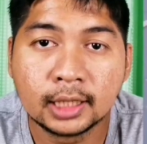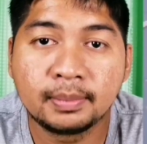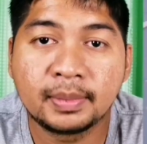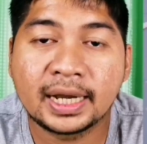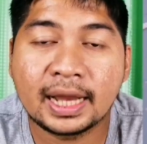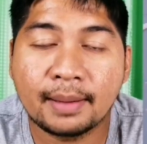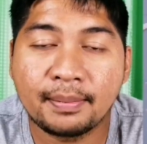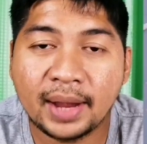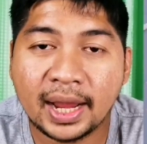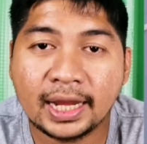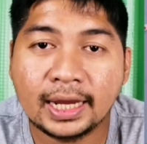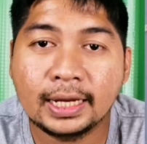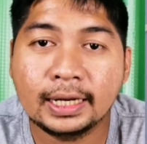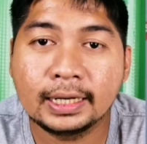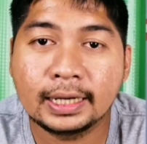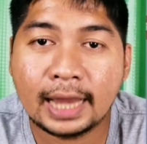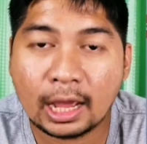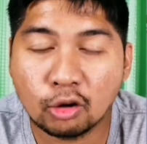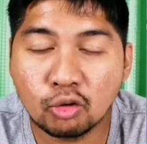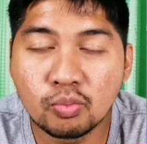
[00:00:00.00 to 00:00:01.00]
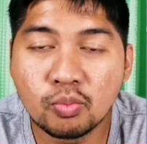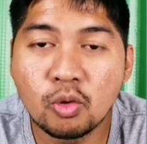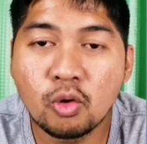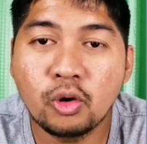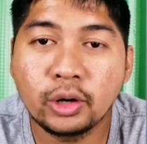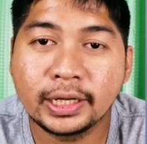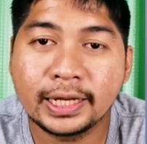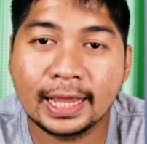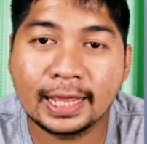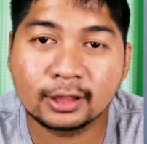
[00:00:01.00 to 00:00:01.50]
ซึ่งมันทำให้นากุ
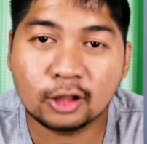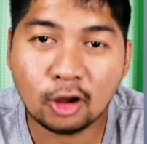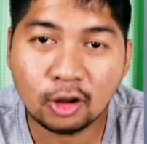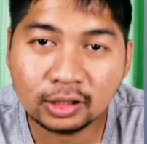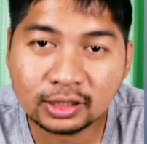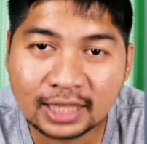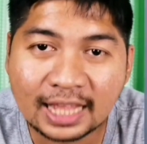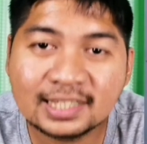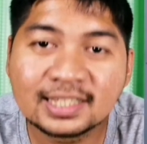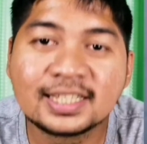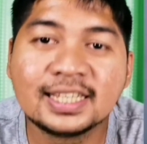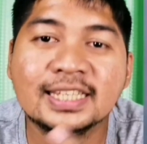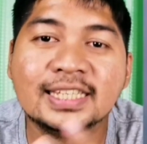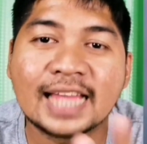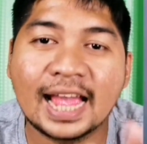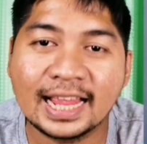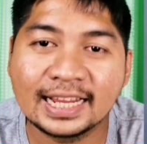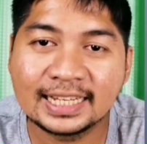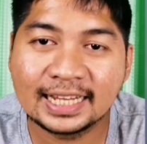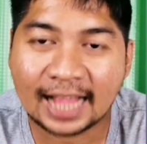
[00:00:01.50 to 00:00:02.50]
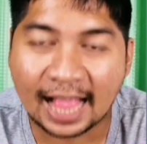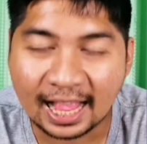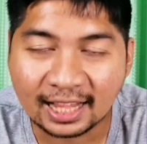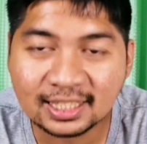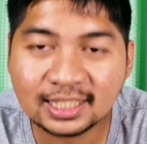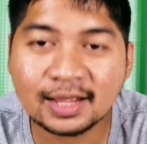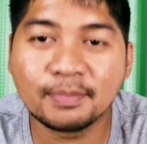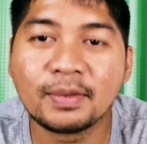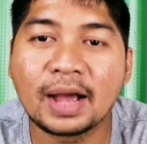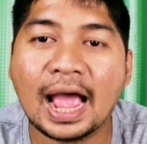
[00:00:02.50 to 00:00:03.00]
โมะเนี่ยต้องตัดสินใจค
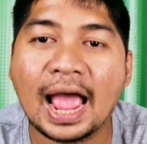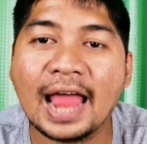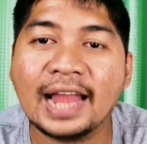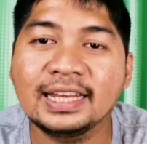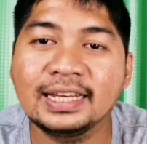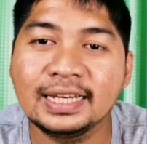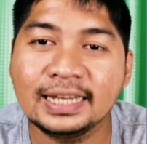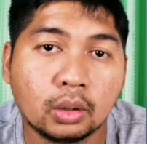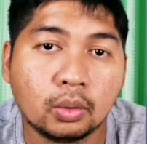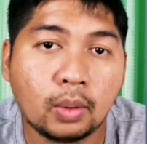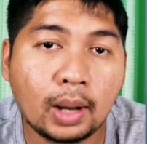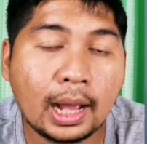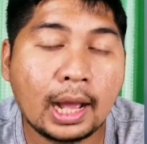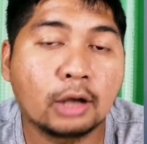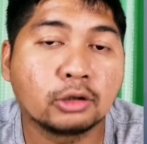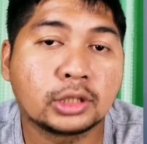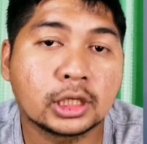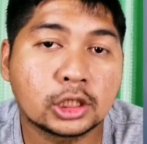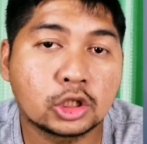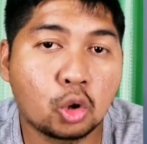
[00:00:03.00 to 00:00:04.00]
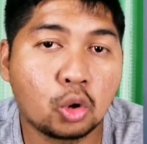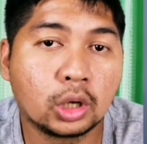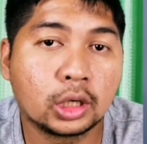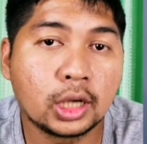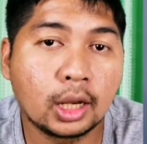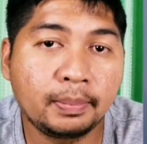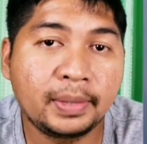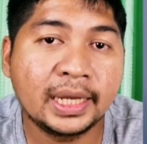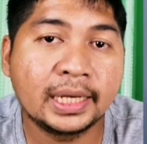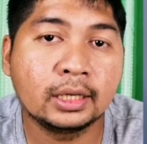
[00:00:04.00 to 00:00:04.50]
รั้งสำคัญว่าเขาจะส่ง
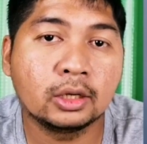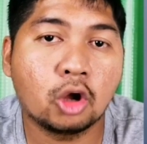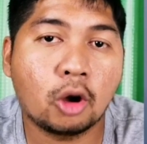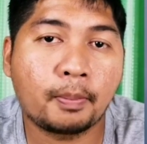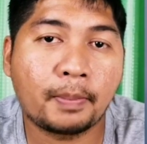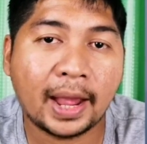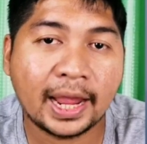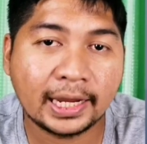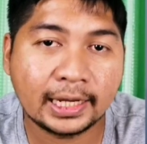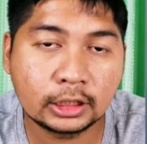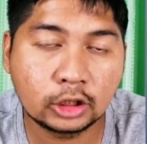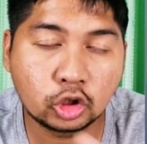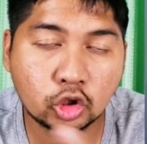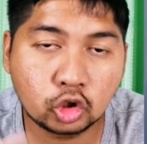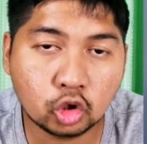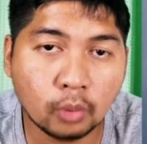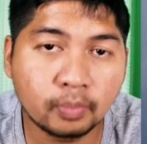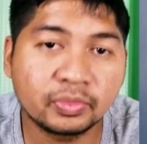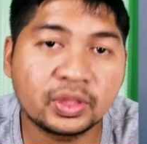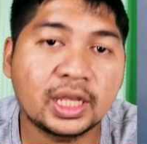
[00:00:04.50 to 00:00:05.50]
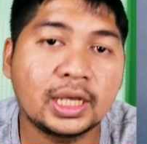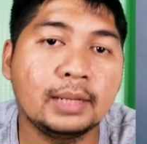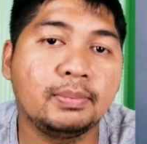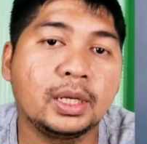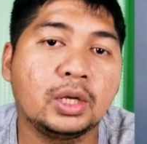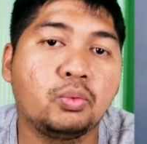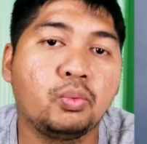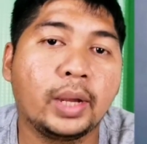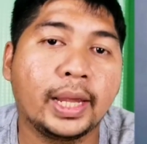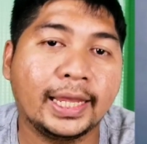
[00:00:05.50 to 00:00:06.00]
เครื่องบินออกไปโจมตี
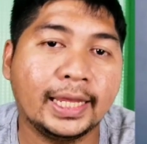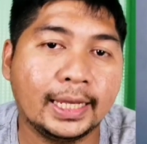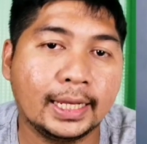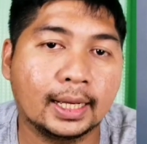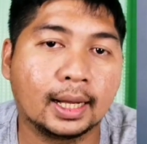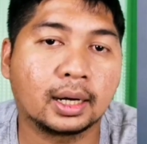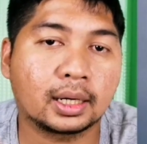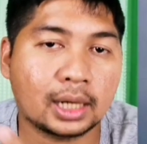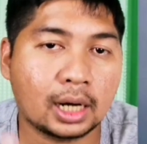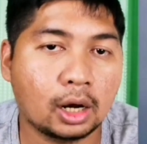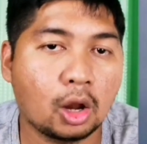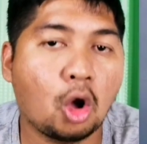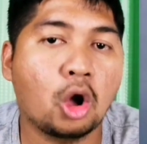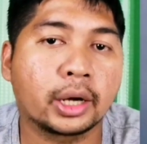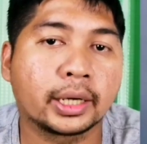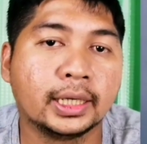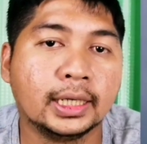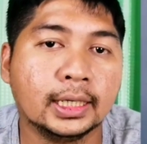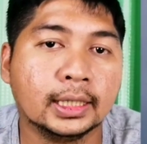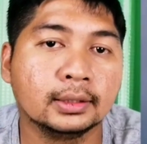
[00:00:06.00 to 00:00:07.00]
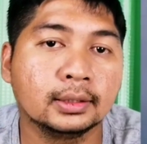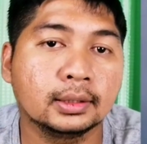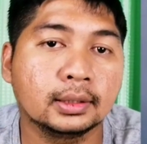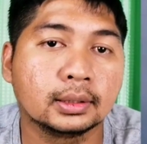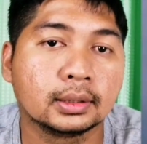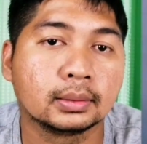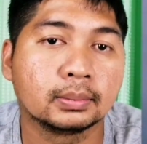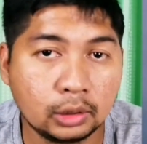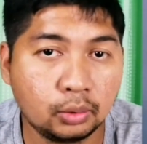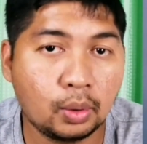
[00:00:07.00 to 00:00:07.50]
มิดเวย์อีกระลอกหนึ่ง
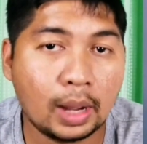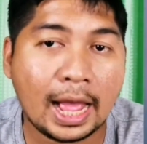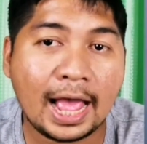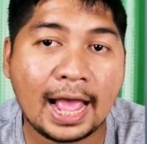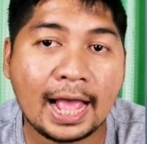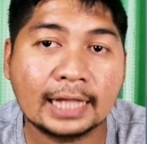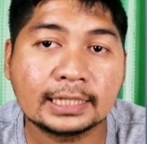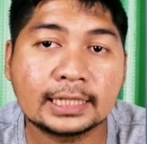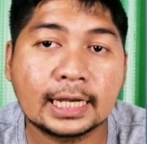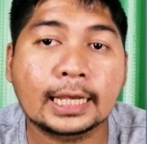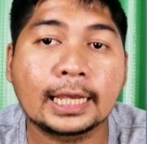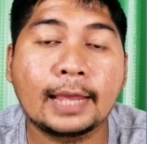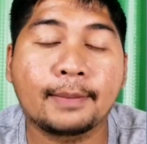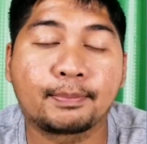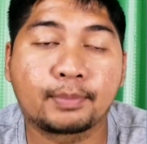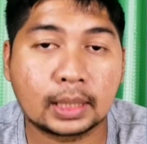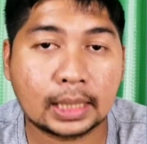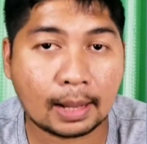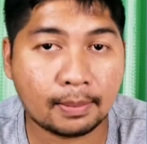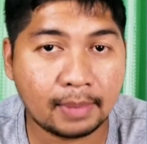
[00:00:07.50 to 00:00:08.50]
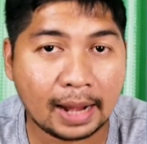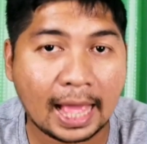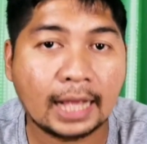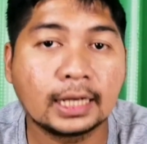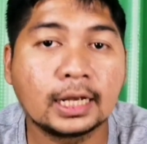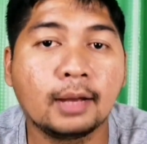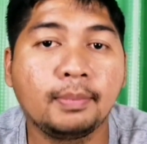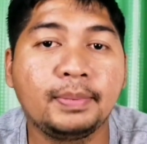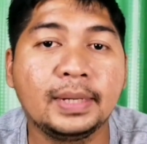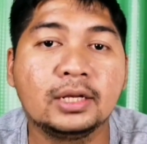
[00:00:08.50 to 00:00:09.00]
หรือว่าจะเก็บกำลั
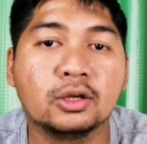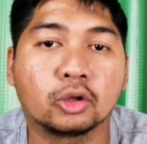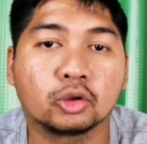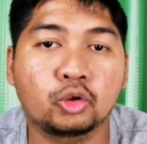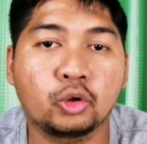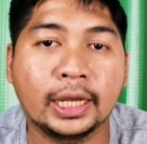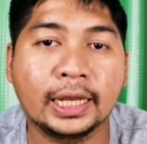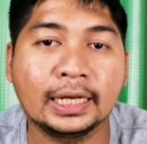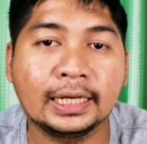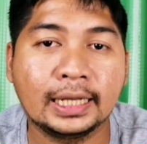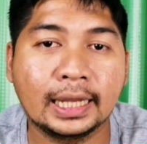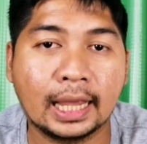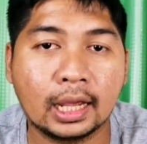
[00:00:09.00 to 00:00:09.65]
งเครื่องบินของตัวเอง